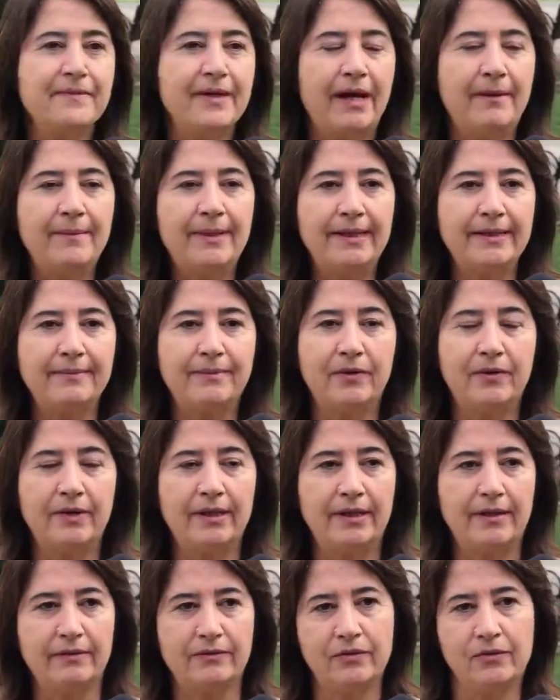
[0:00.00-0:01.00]
ama hani
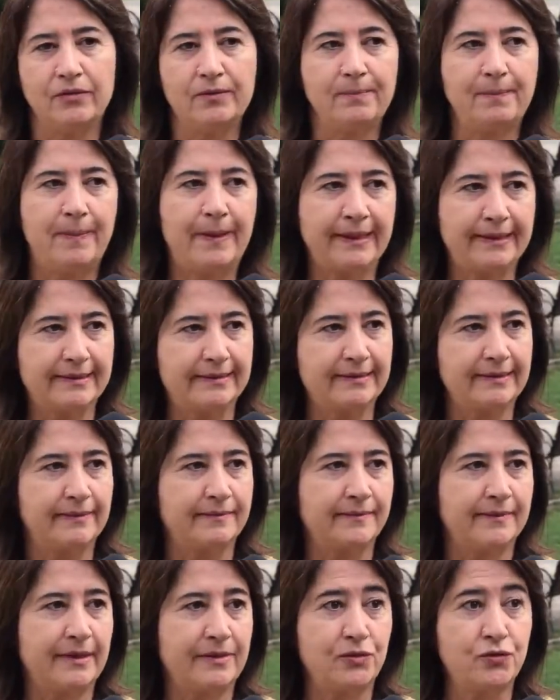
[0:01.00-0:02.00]
böyle dönüp
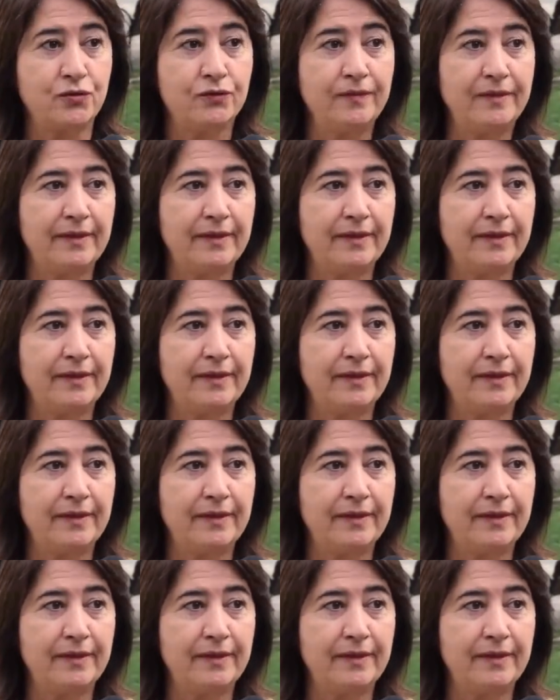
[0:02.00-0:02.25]
baktığımda şu